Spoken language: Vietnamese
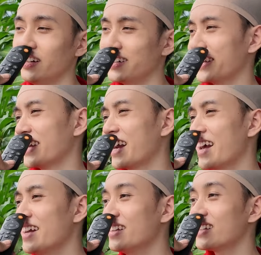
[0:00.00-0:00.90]
Ờ thì
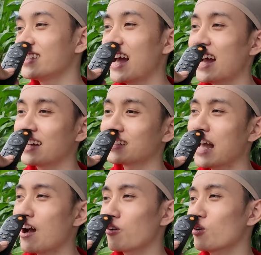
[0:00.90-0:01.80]
cái đấy thật ra
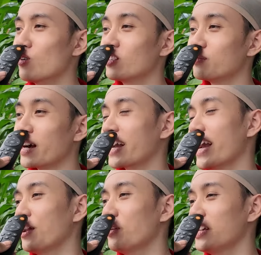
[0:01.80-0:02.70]
sao nó mặc
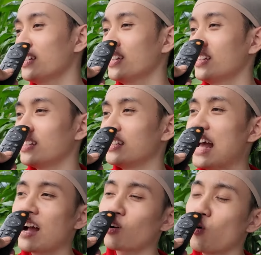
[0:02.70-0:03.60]
kệ nó đi Thật
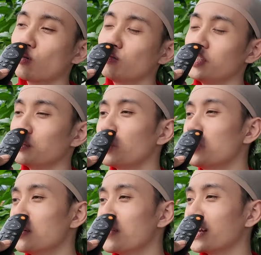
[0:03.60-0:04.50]
ra con chỉ
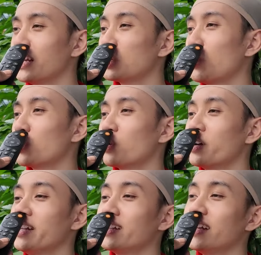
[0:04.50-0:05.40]
muốn là mình đi tu cho
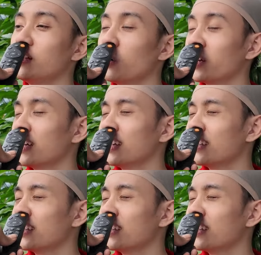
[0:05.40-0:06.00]
nó yên tĩnh thôi